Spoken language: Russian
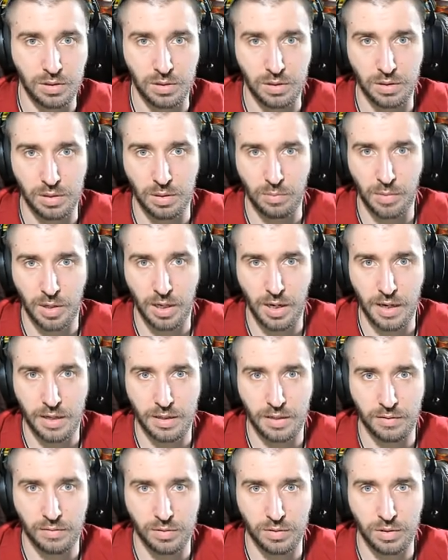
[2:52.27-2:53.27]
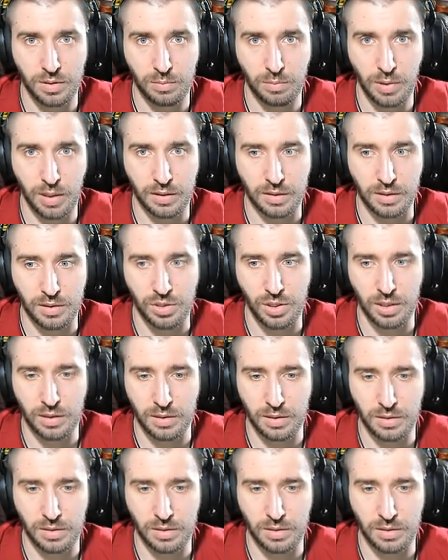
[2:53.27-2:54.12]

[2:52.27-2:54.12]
недомогание, вот, ребят, качайте